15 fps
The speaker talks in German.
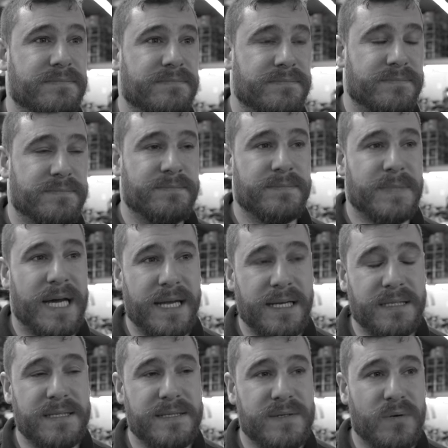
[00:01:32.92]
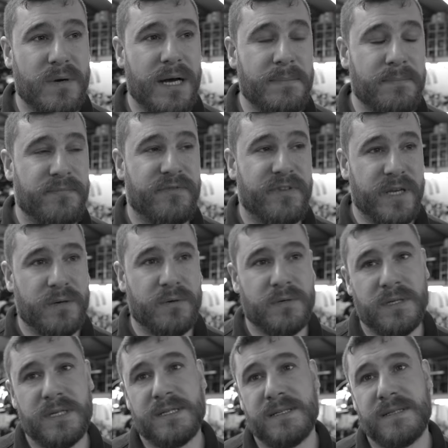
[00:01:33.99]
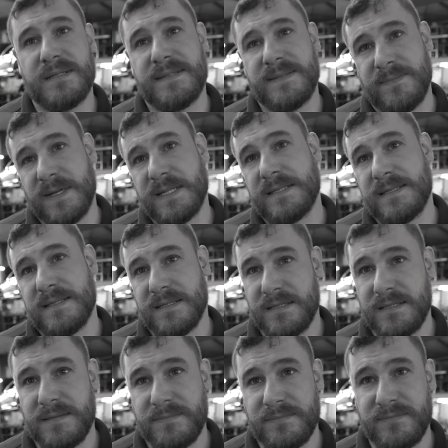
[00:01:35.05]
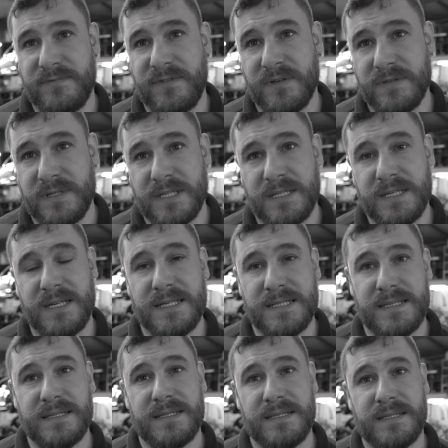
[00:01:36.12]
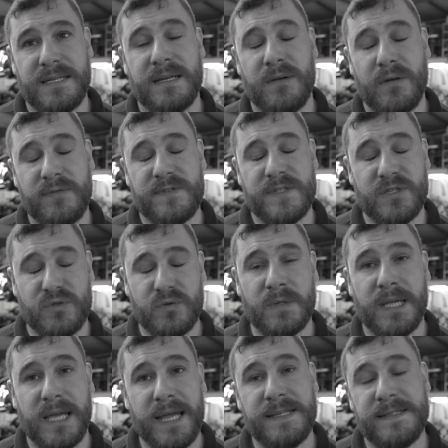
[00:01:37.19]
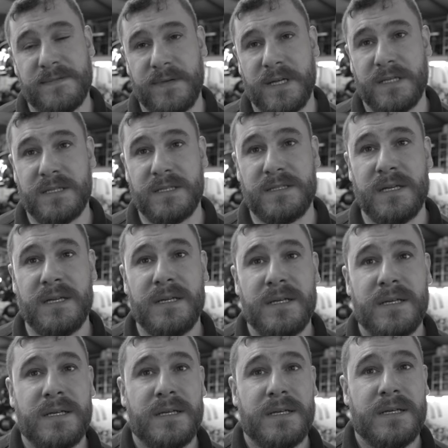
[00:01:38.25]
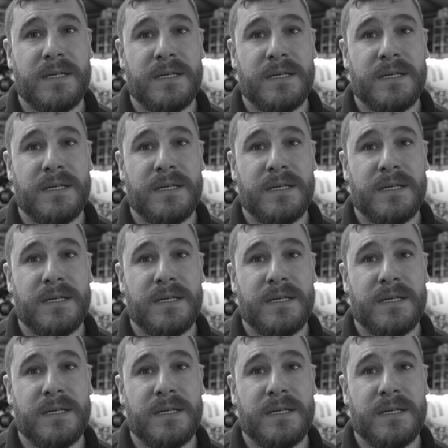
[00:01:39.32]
Mm, eigentlich so ab 420, ab 430. Eigentlich. Dann läuft sie schon grenzwertig. Mhm.